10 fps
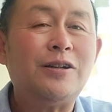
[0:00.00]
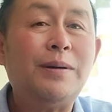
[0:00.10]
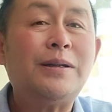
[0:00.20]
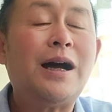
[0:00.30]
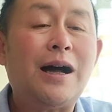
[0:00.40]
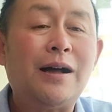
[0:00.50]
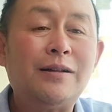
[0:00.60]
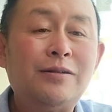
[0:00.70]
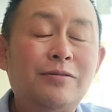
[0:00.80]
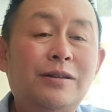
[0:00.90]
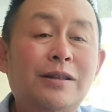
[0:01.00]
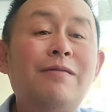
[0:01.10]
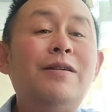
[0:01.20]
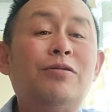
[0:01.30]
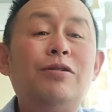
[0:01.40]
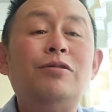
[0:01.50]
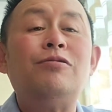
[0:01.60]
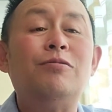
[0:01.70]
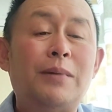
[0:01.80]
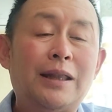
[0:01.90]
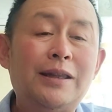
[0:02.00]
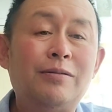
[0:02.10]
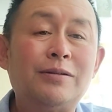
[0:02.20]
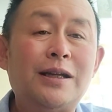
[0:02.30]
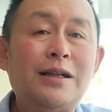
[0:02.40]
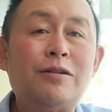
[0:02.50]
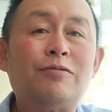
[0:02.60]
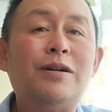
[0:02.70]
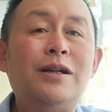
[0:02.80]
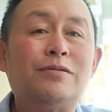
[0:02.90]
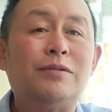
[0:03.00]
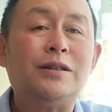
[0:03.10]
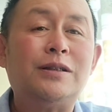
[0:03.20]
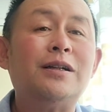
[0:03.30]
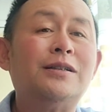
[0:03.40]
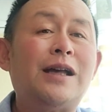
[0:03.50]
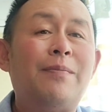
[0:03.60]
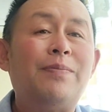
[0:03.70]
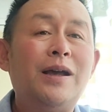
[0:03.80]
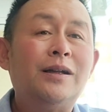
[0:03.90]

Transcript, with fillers: 姚贝娜就是单位推送嘛，那会儿参加专业组的青歌赛。